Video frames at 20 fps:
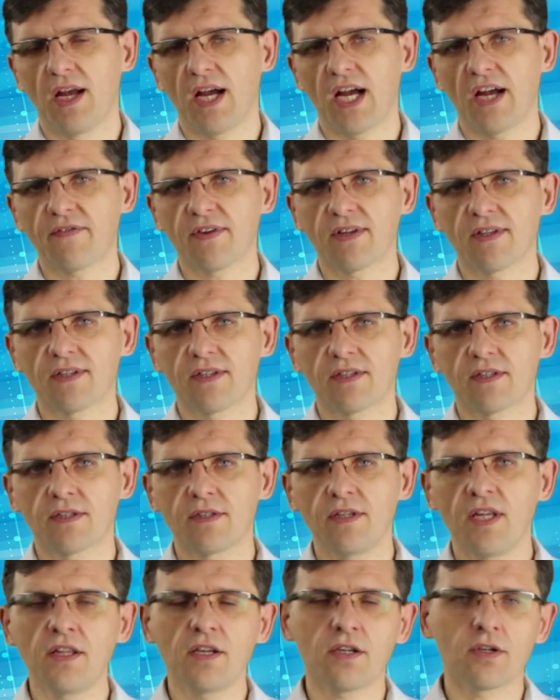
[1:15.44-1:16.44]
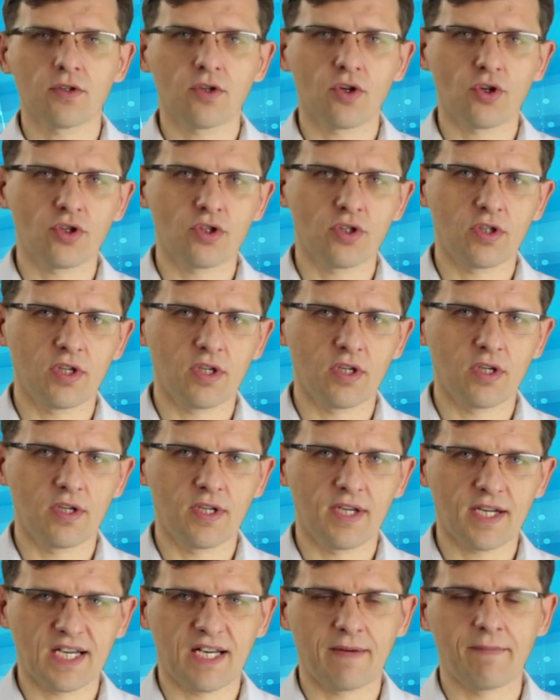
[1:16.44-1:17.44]
A więc nie tylko koszty
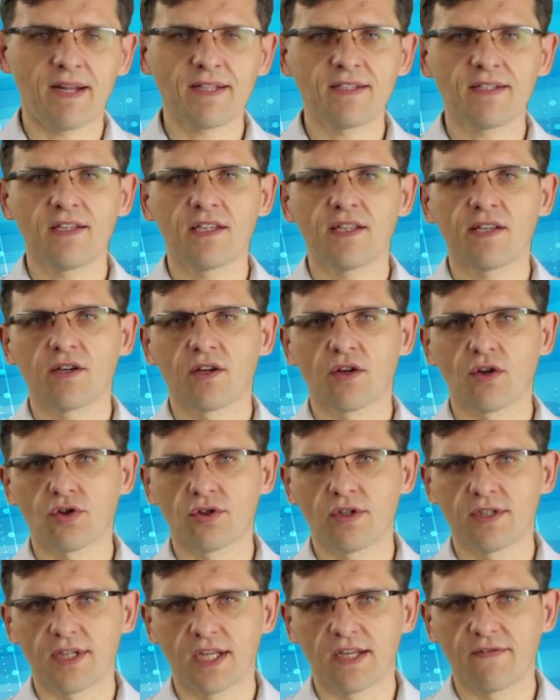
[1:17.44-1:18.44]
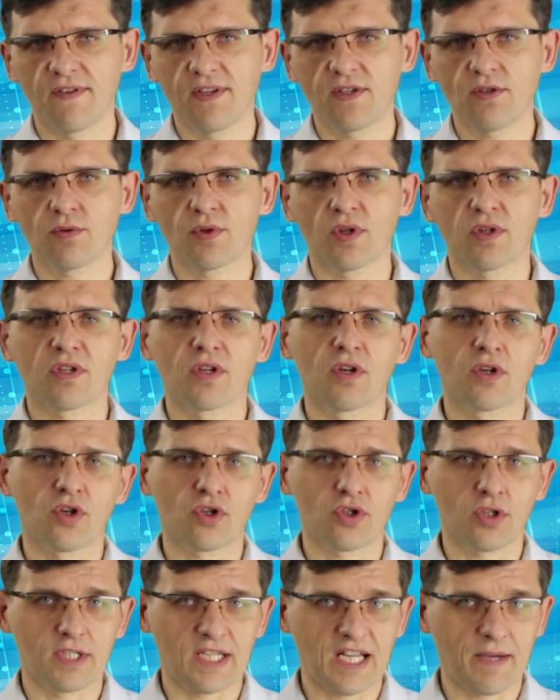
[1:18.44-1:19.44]
reklamacji, nie tylko koszty serwisu, nie tylko
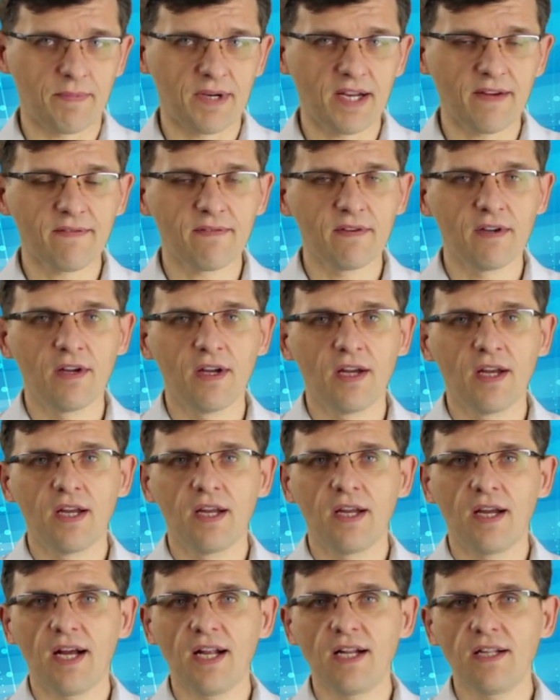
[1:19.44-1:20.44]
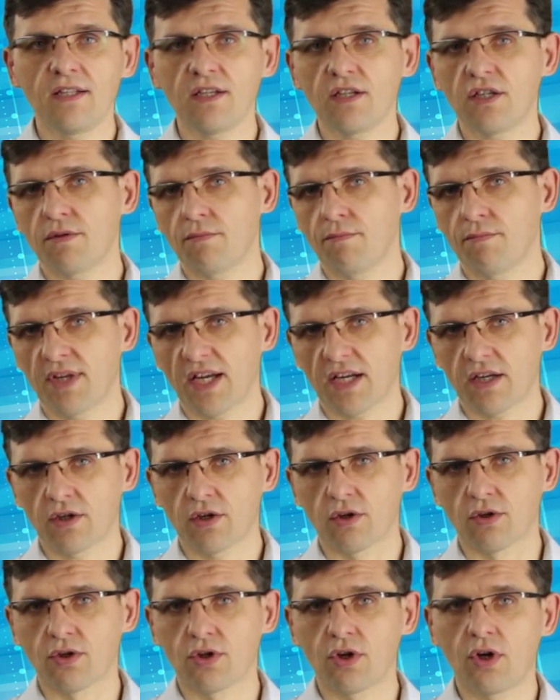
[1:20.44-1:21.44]
koszty napraw, ale też brak
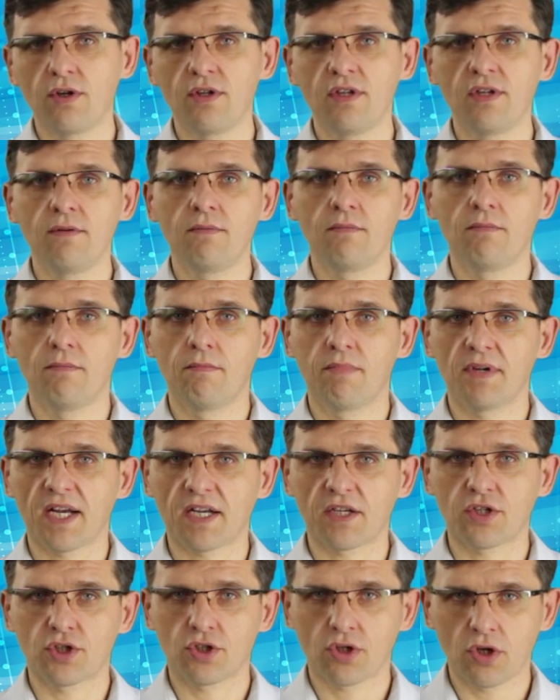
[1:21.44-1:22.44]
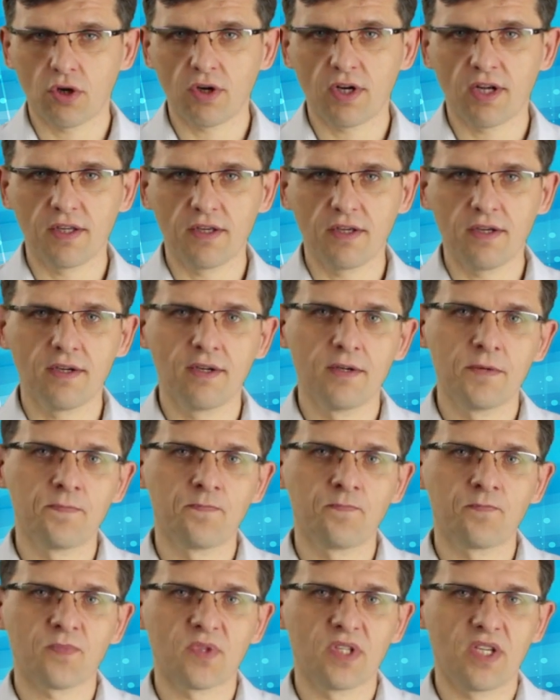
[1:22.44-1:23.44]
kontroli, brak szkoleń,
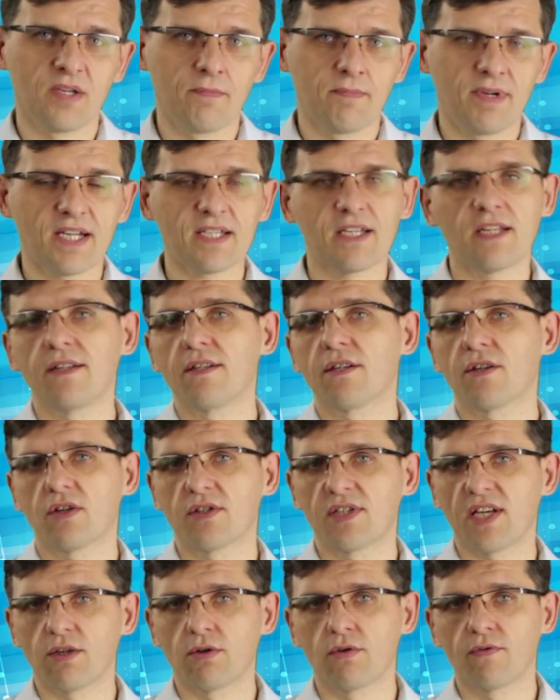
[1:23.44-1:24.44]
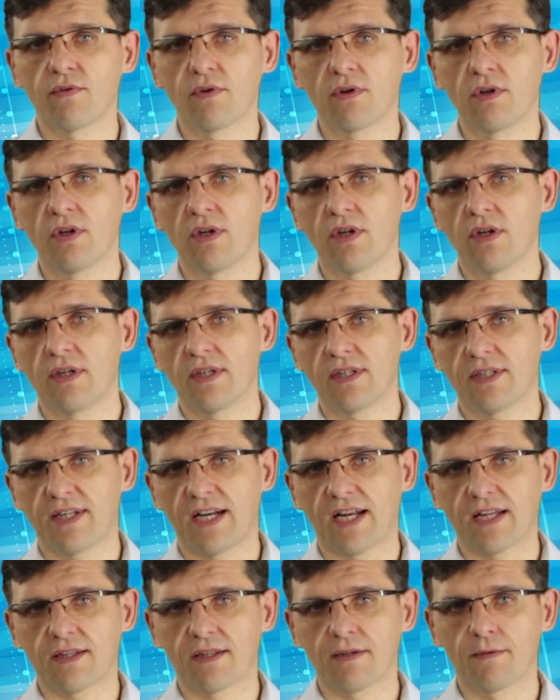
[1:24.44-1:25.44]
brak innych rodzajów
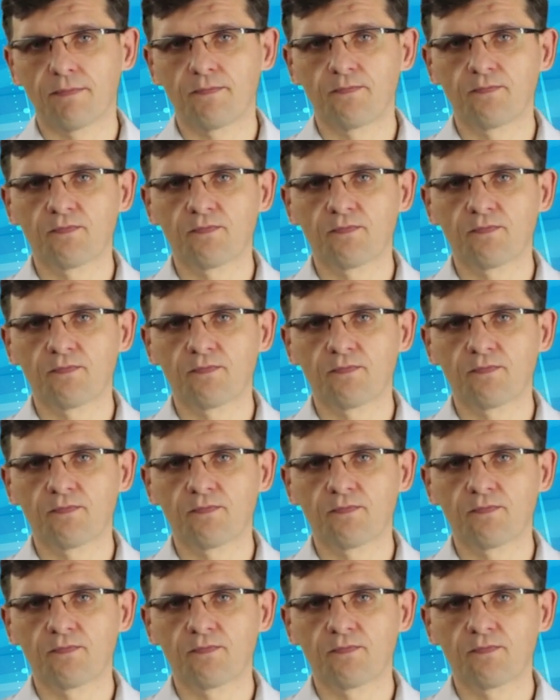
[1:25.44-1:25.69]
strat.